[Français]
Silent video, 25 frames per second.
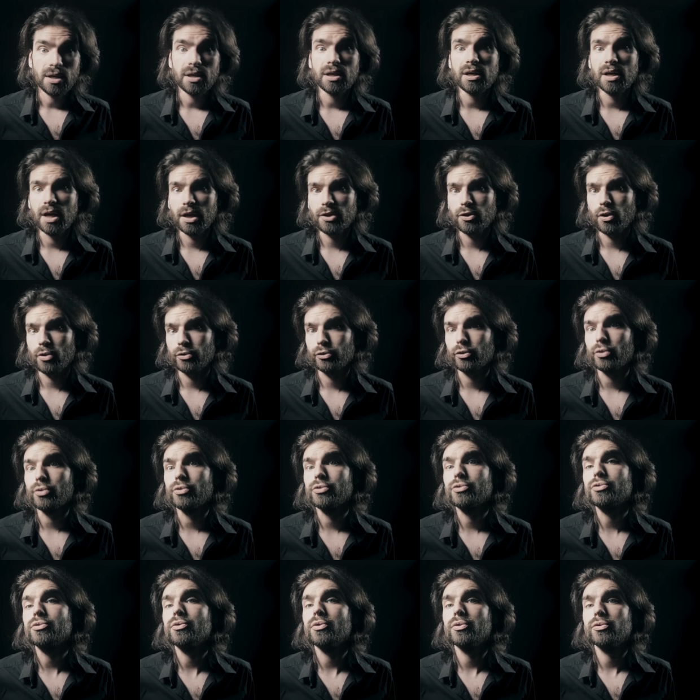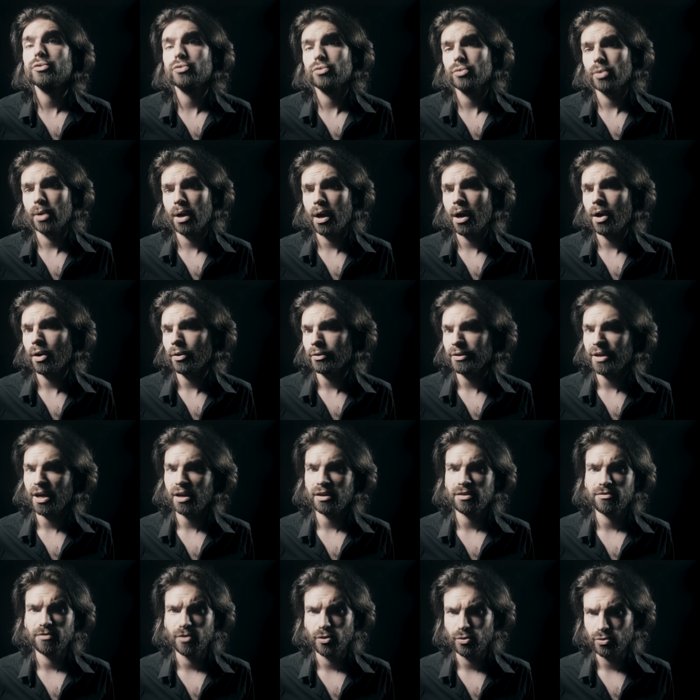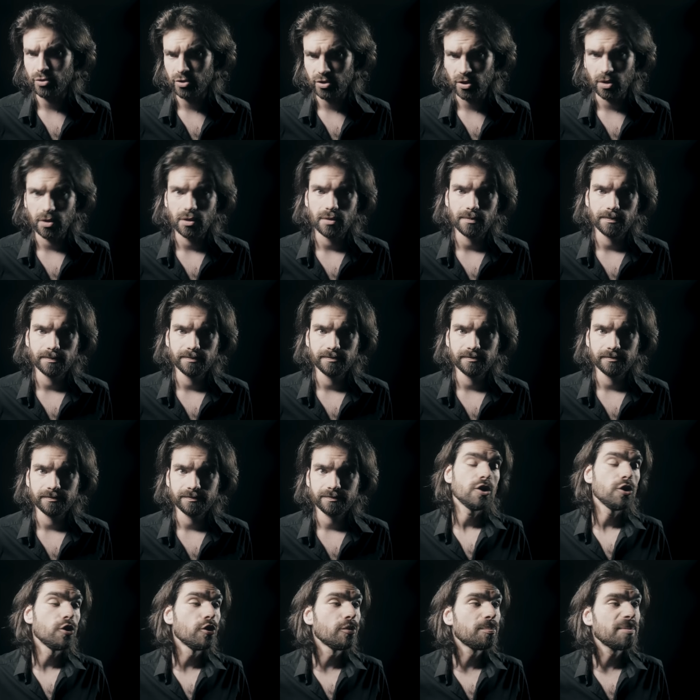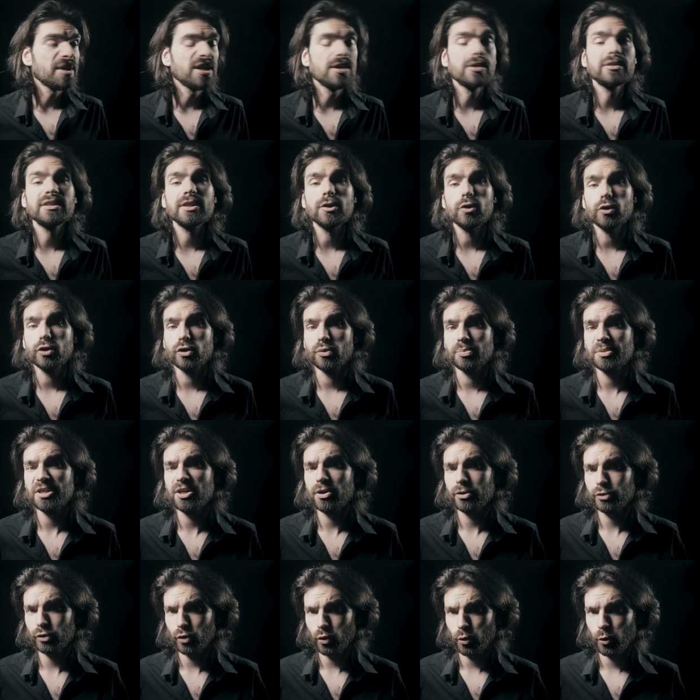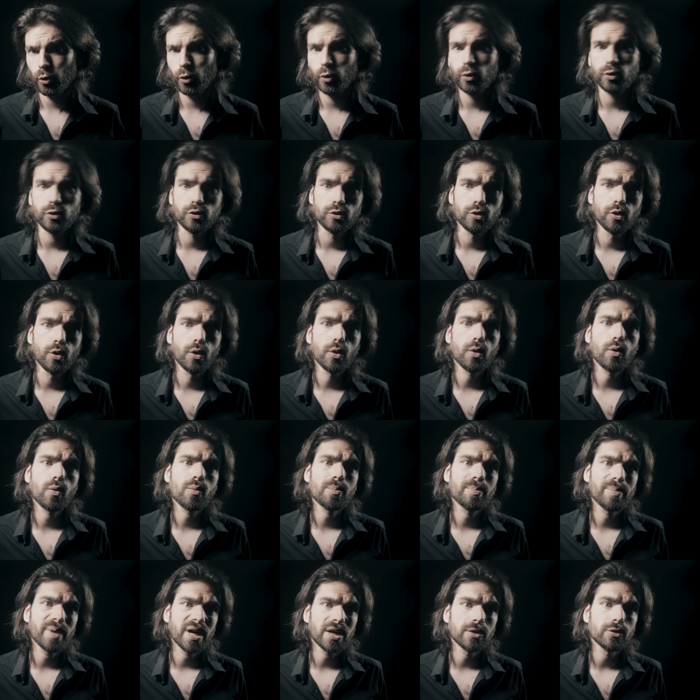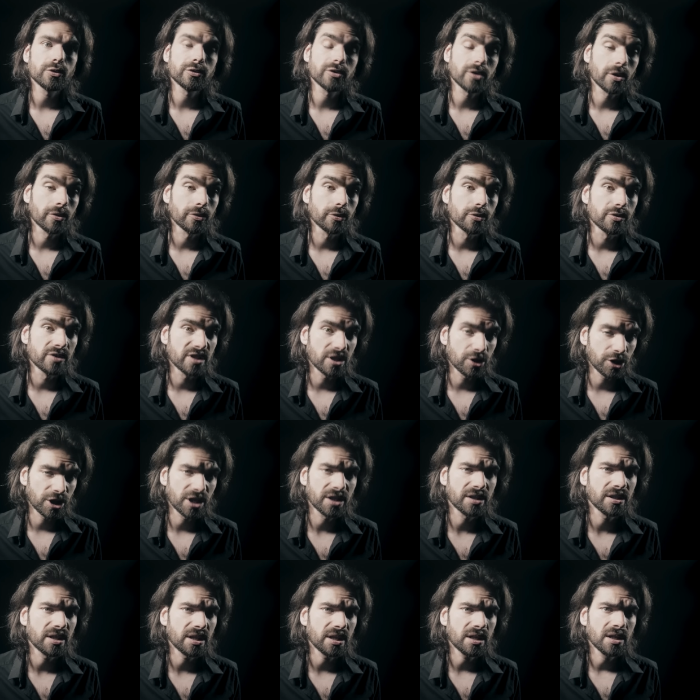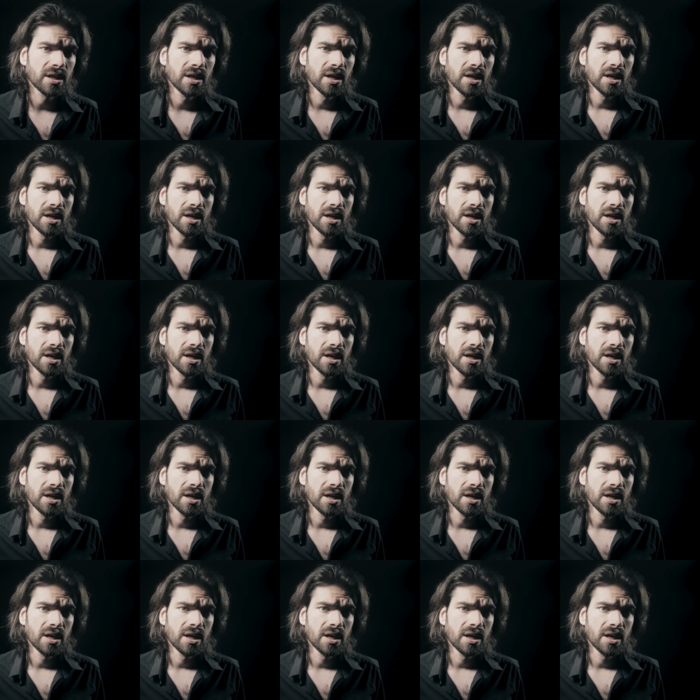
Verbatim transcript: L'un d'entre eux se tuera en arrivant au sol. Le pilote et le copilote, eux, n'auront pas le temps de s'éjecter.